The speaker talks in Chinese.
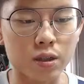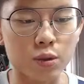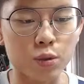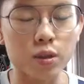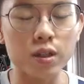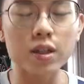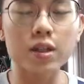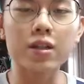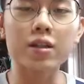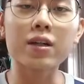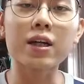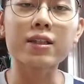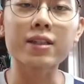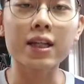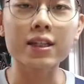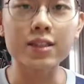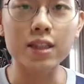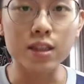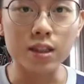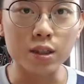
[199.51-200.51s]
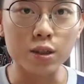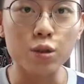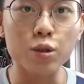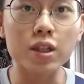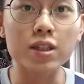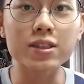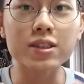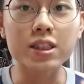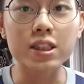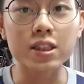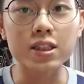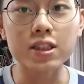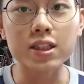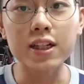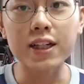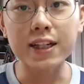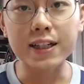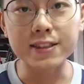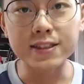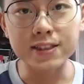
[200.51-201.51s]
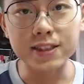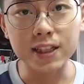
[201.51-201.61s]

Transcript: 为了让大家能够更轻易的连